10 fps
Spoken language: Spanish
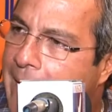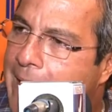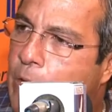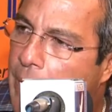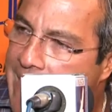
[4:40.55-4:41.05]

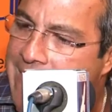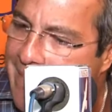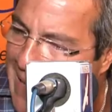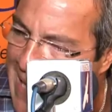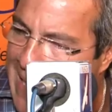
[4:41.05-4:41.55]
Y con esa
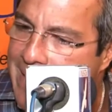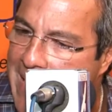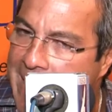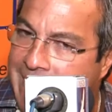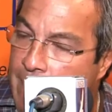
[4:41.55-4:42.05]
draga
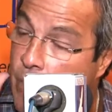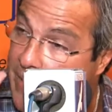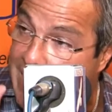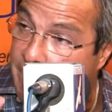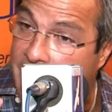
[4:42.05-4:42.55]
ya estamos
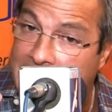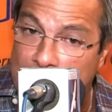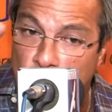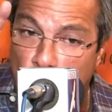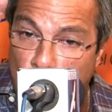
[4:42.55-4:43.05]

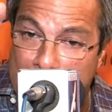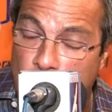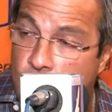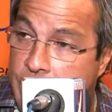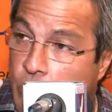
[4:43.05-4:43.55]
identificando
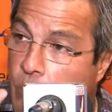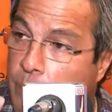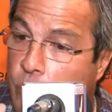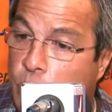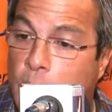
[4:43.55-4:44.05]
cuatro o cinco
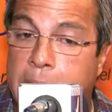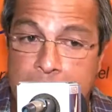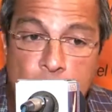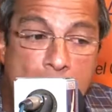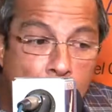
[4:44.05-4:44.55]
puntos que
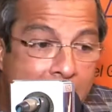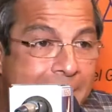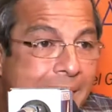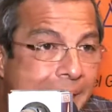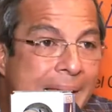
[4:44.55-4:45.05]
vamos a poder
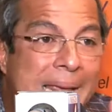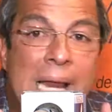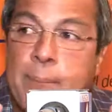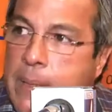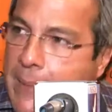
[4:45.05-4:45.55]
atender en
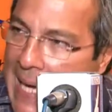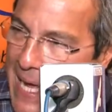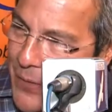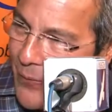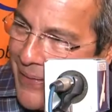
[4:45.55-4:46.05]
el primer
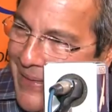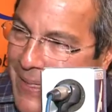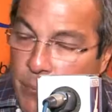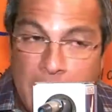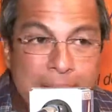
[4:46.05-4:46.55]
año
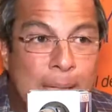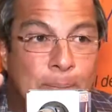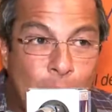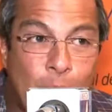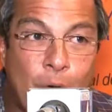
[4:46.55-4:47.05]
porque
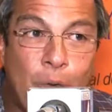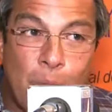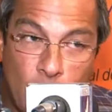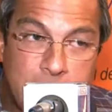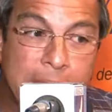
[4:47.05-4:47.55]
tampoco
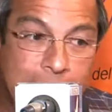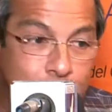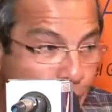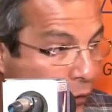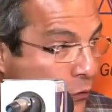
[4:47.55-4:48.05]
mucha
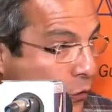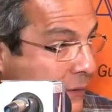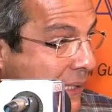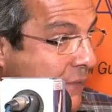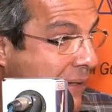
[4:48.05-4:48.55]
atención no
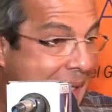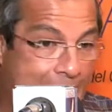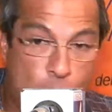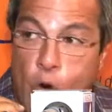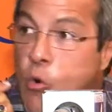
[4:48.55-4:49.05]
significa
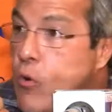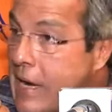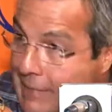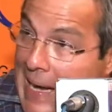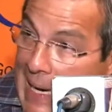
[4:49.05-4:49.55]
que con
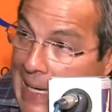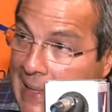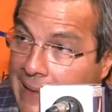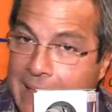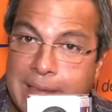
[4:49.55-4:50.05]
una
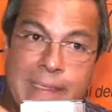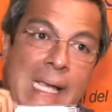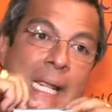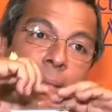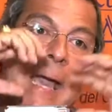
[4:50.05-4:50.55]
draga se
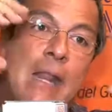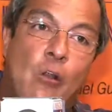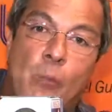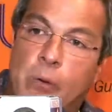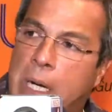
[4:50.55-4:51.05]

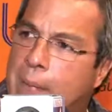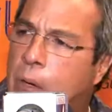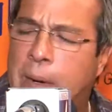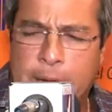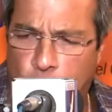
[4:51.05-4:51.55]
acabaron los problemas
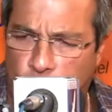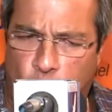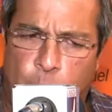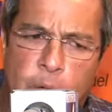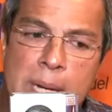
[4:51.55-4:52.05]
del Guayas. No, no,
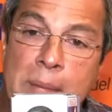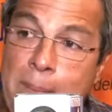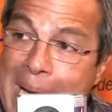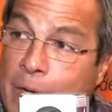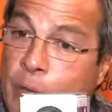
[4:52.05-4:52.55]
los problemas
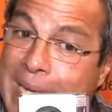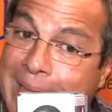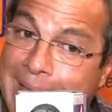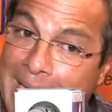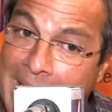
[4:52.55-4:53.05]
macro ya
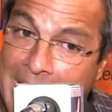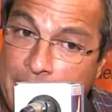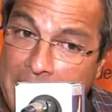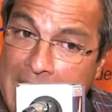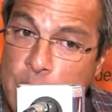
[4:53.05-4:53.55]
están en
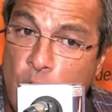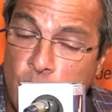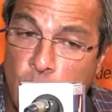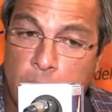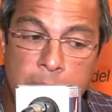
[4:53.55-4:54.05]
vías de
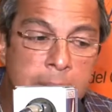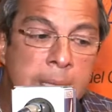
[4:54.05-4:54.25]
solución